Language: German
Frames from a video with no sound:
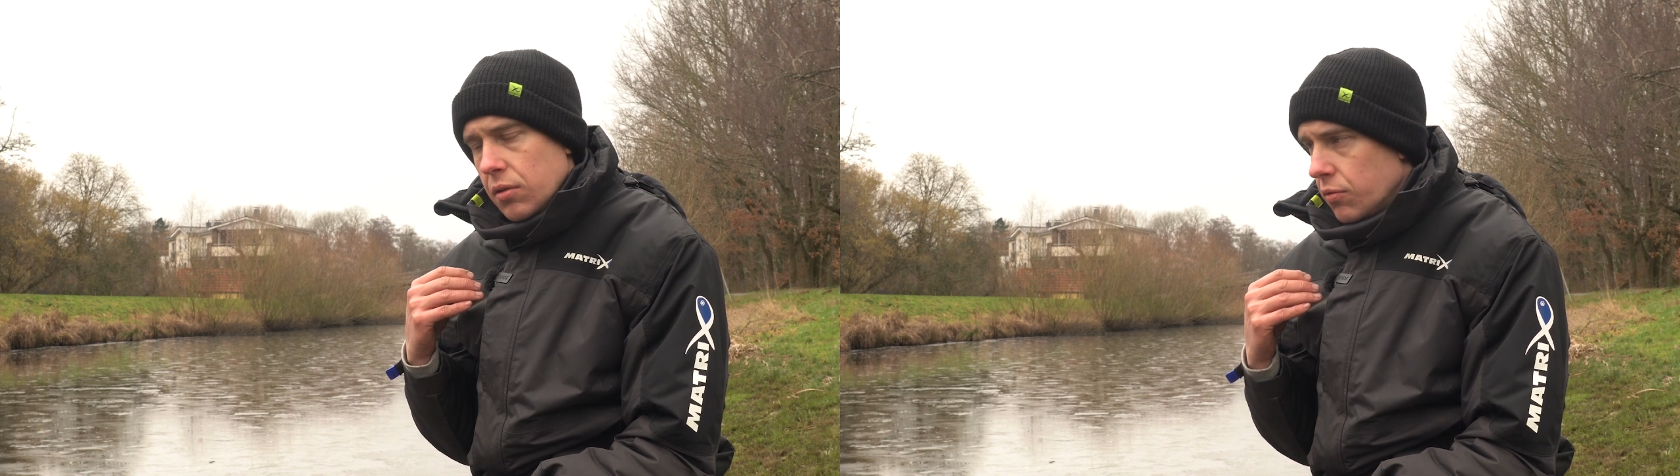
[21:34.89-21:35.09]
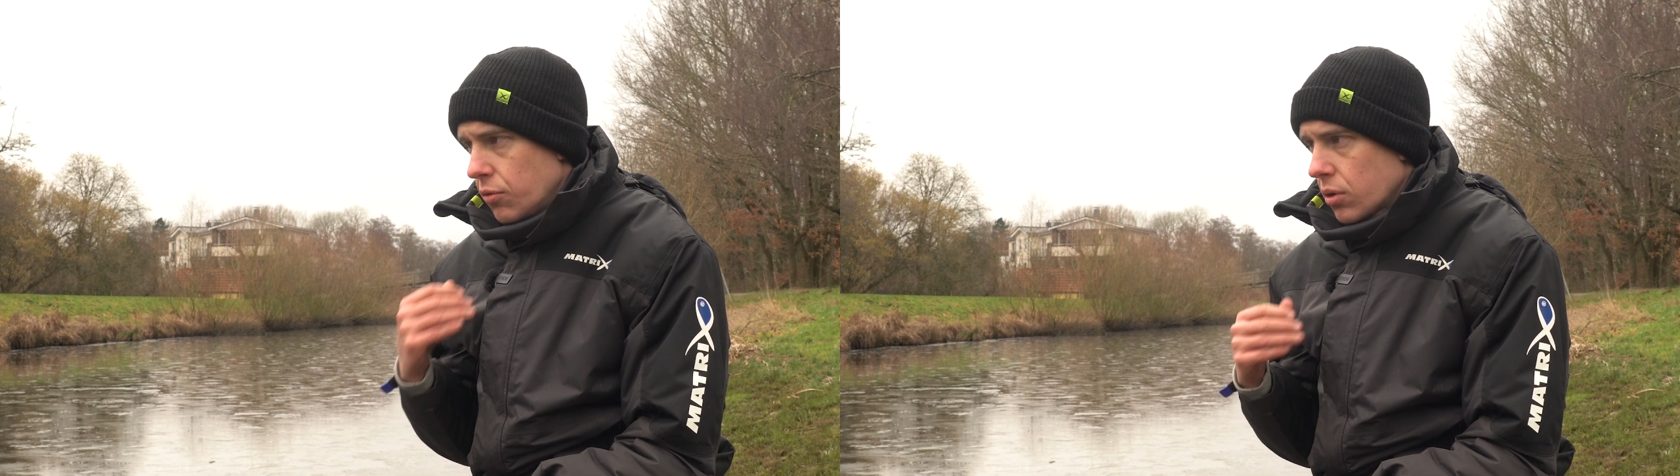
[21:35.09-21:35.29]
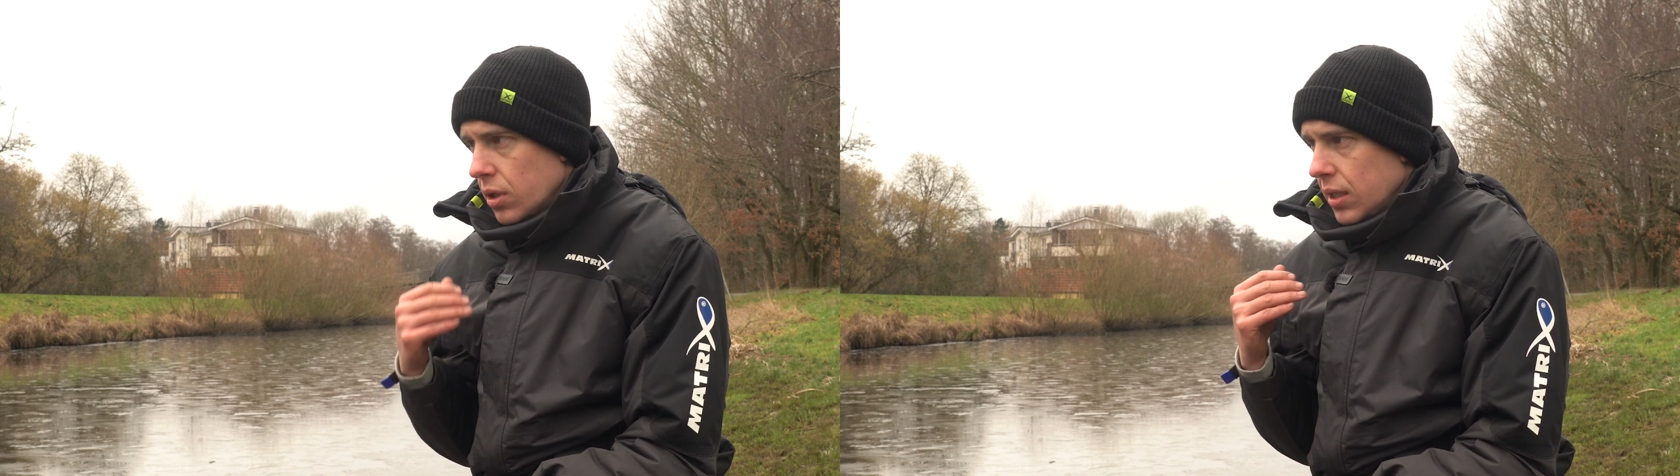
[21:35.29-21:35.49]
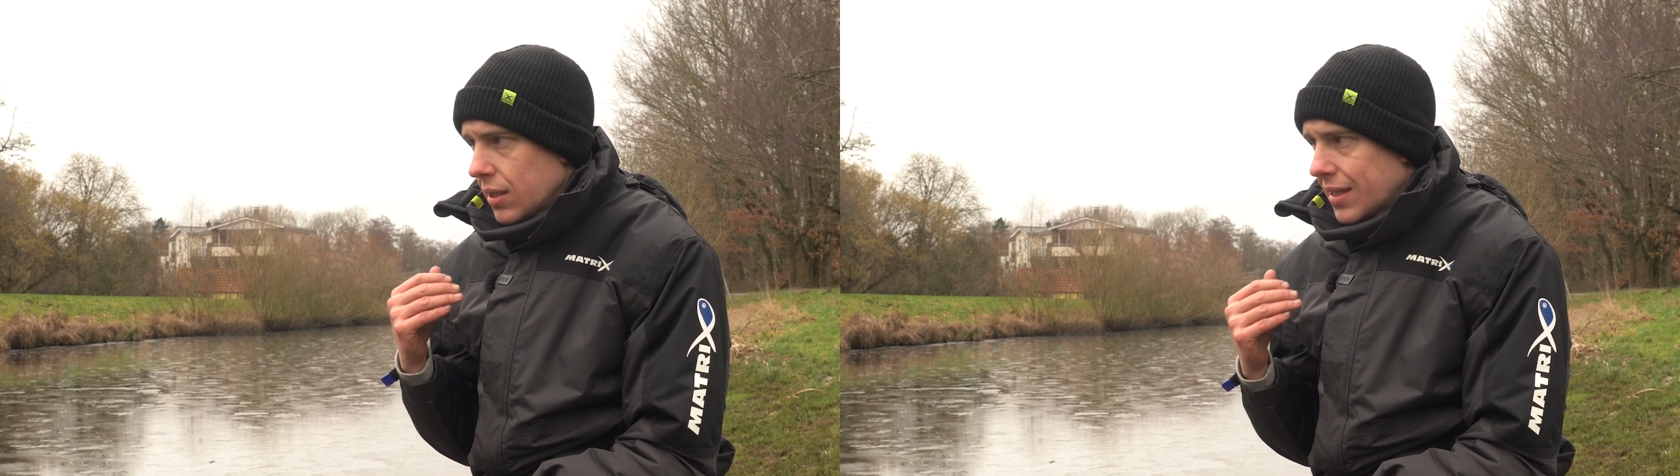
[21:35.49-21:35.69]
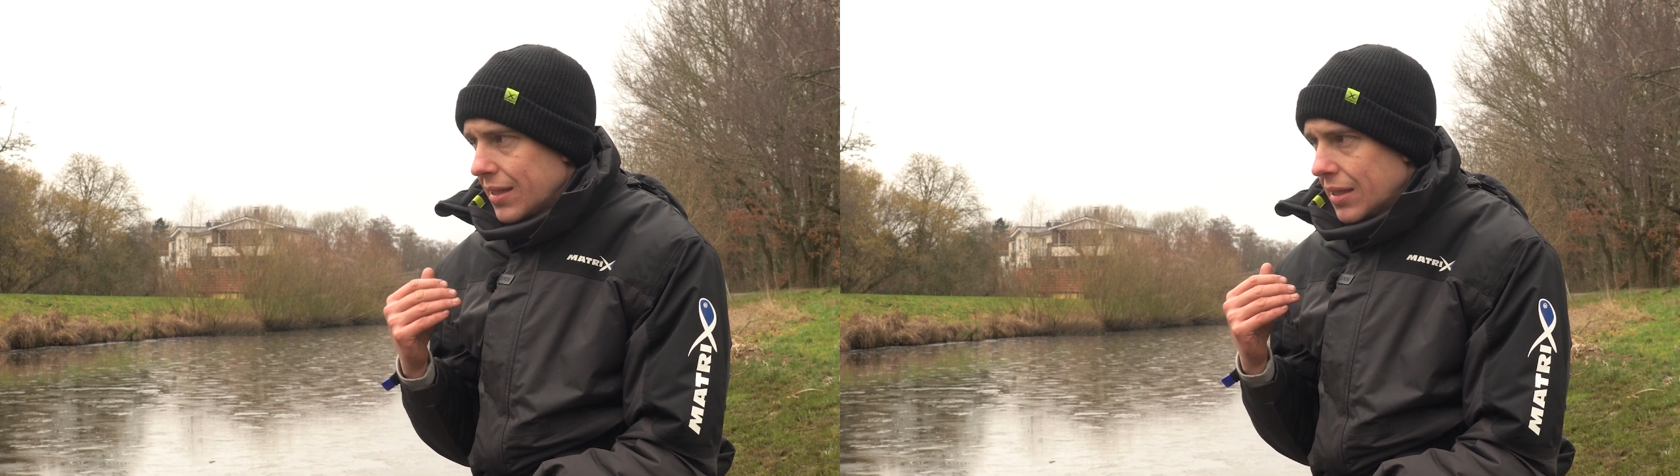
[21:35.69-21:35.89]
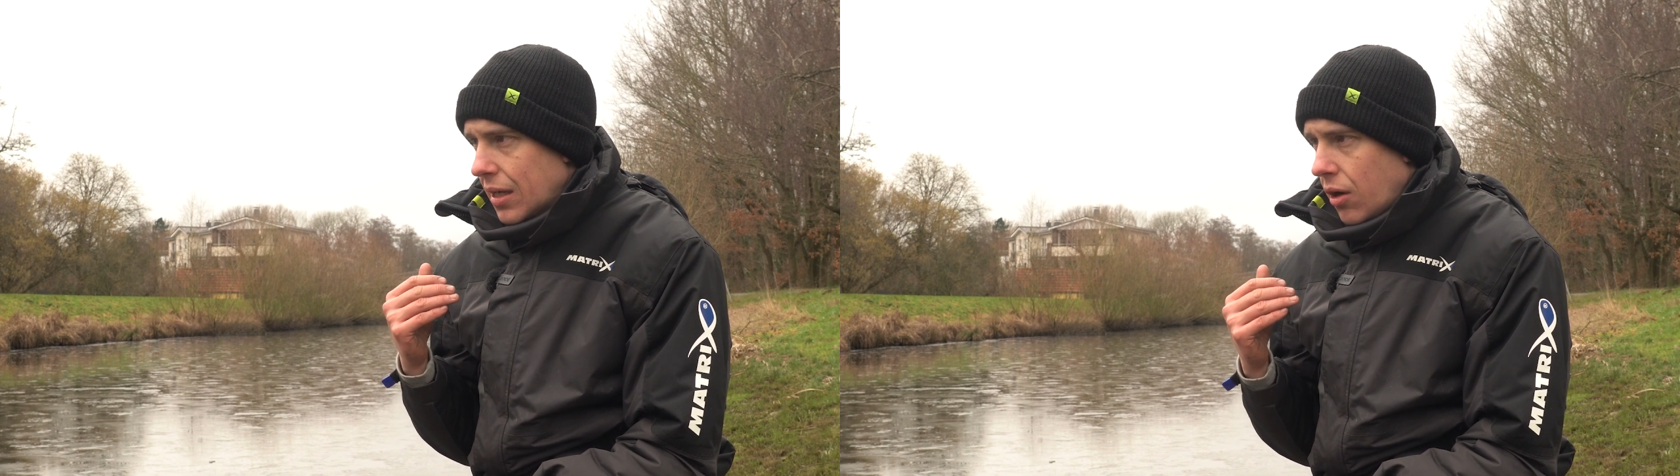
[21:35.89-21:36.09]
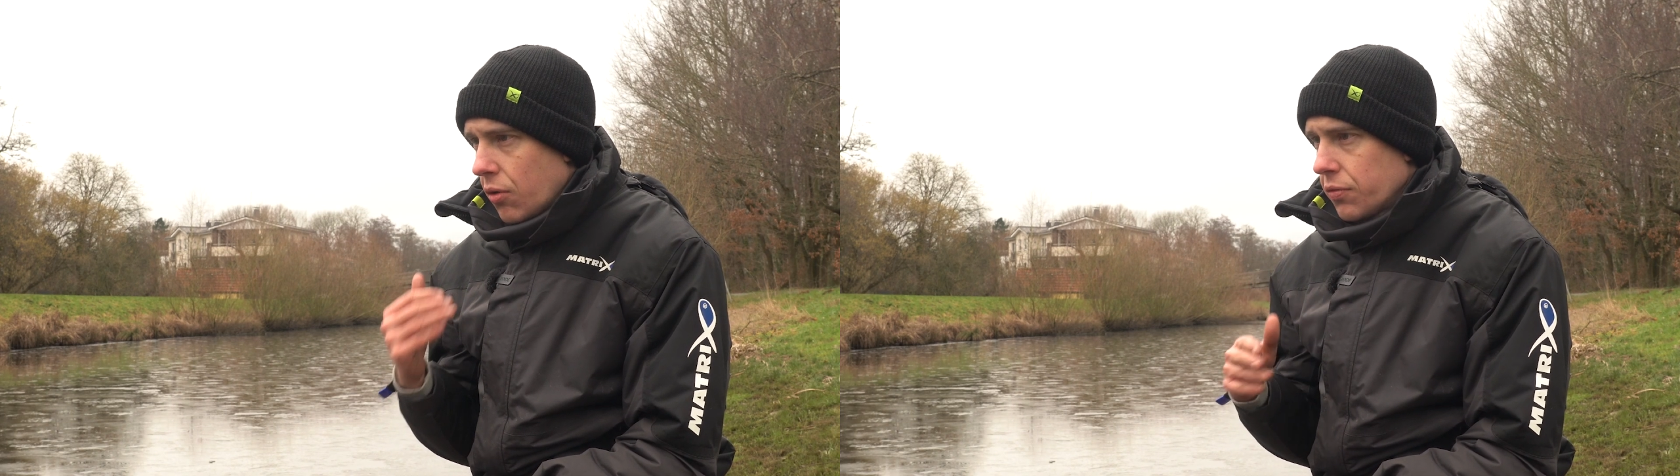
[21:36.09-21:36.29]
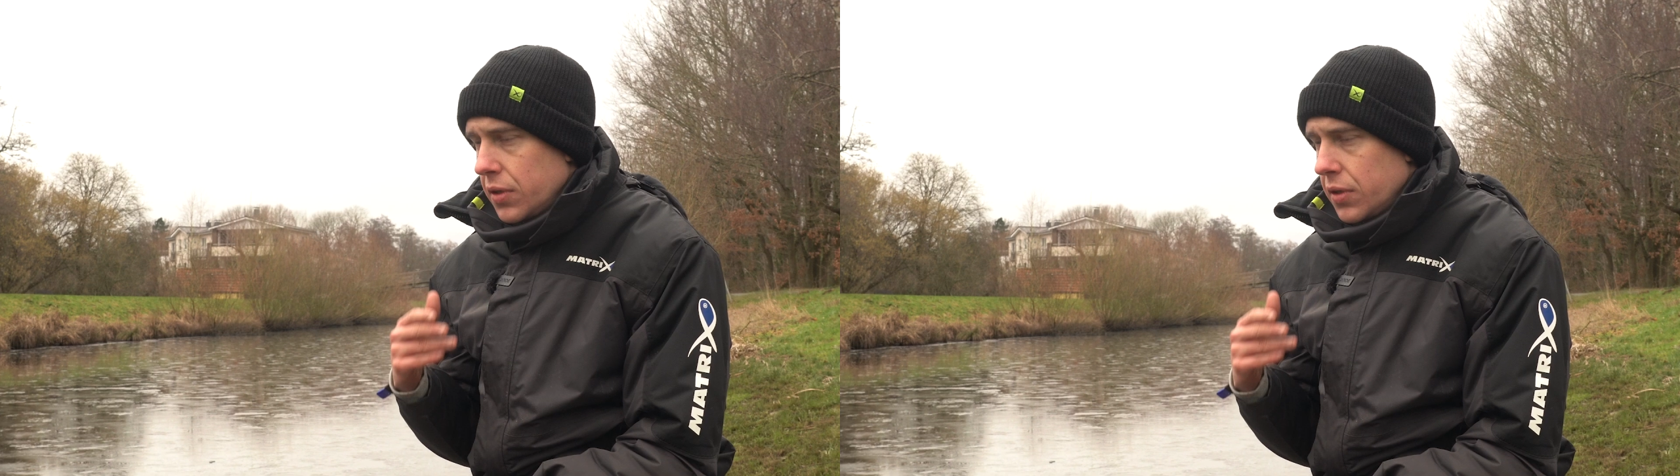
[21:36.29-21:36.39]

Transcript: wirklich auf